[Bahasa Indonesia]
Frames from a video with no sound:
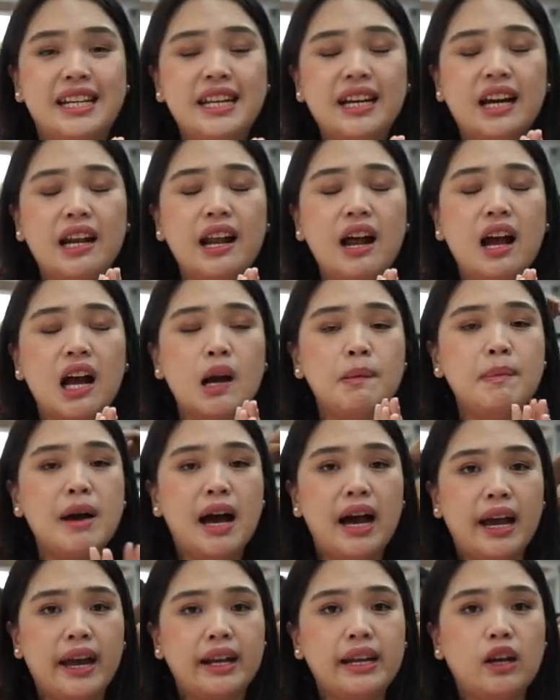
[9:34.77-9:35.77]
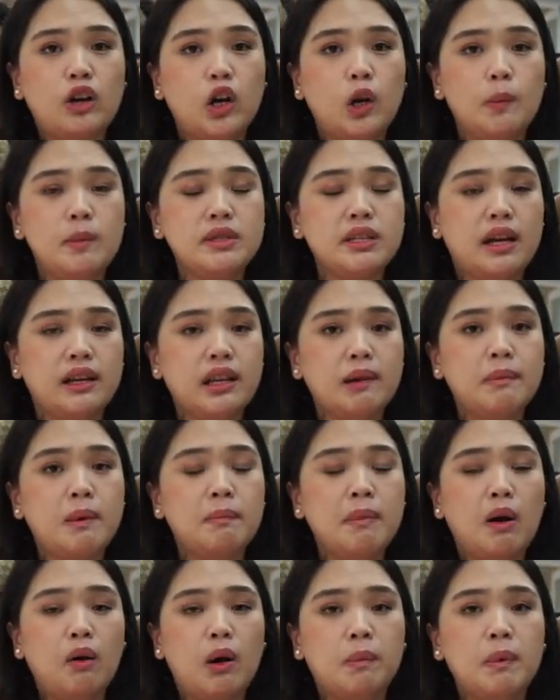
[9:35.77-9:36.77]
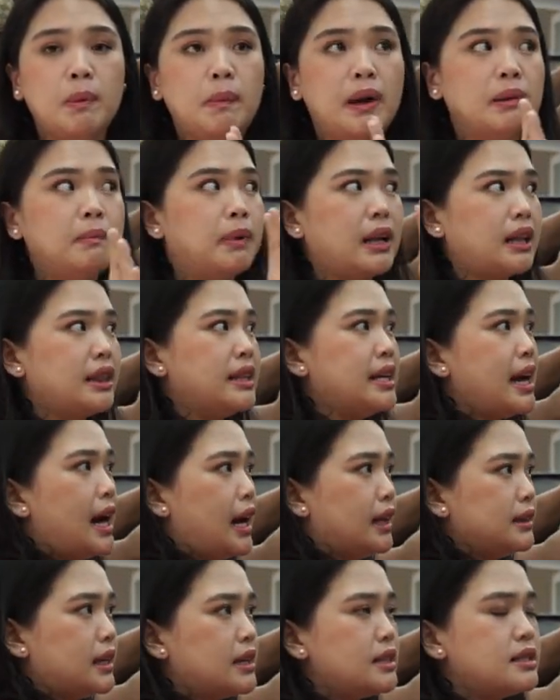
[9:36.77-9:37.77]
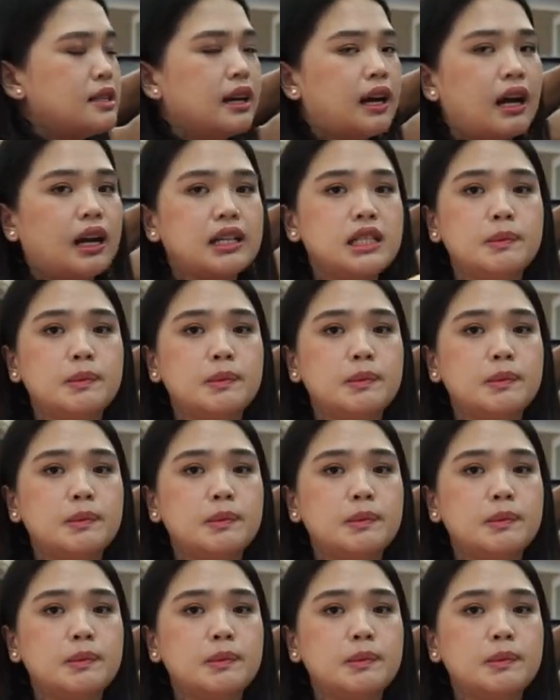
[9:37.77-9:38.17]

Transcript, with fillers: jadi kalian agak bahaya nih kalau misalnya membawa beban berat di atas dengan